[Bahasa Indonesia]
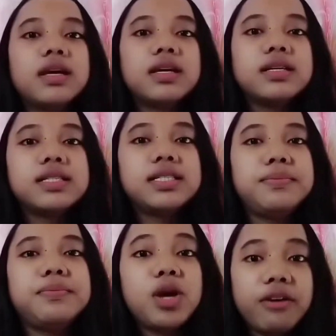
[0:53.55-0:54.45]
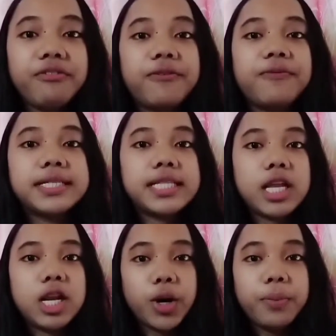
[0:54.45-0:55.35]
Simbiola
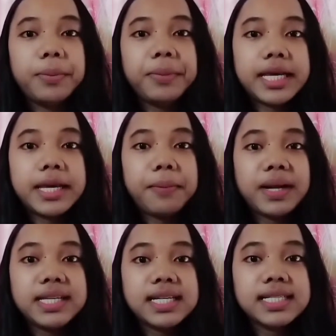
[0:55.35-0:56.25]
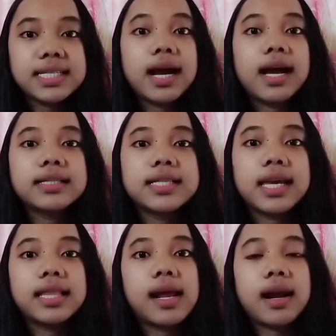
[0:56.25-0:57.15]
Verpestilio memiliki panjang cangkang
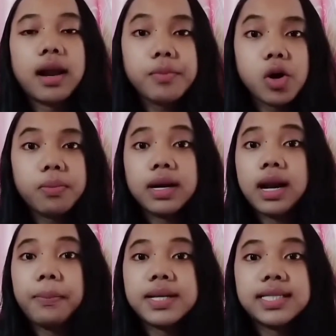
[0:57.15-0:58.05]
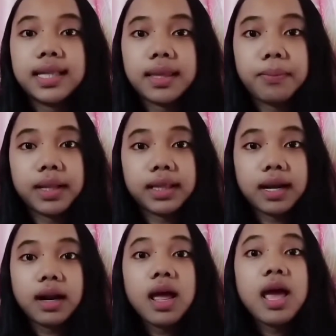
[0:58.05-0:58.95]
sekitar 6,8 cm
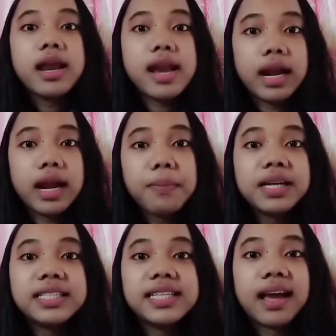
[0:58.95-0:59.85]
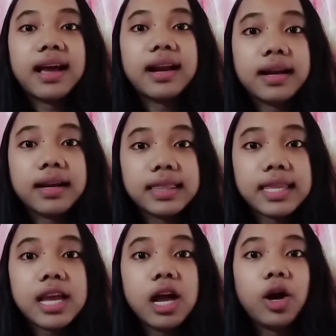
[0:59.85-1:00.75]
dan lebar cangkang 3,5